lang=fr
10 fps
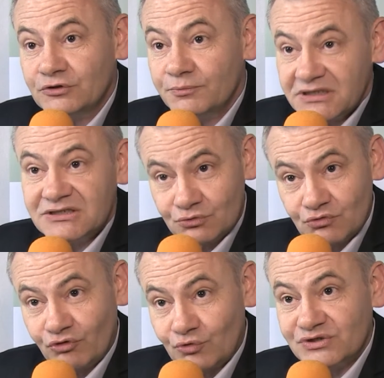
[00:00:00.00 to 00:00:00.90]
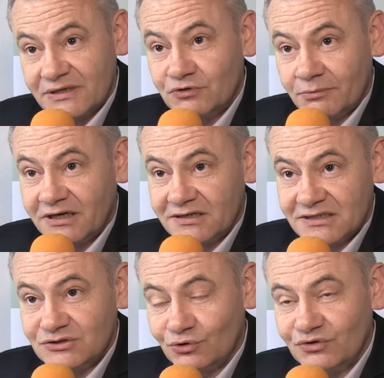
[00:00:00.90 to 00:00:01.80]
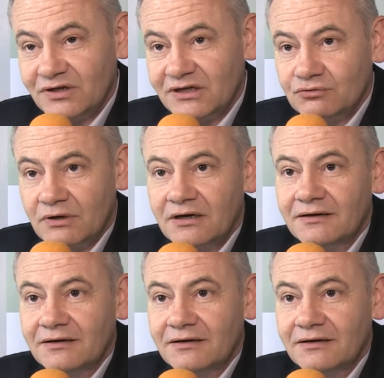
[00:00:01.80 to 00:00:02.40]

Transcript: adopté ce nouveau concept magasin sur le territoire.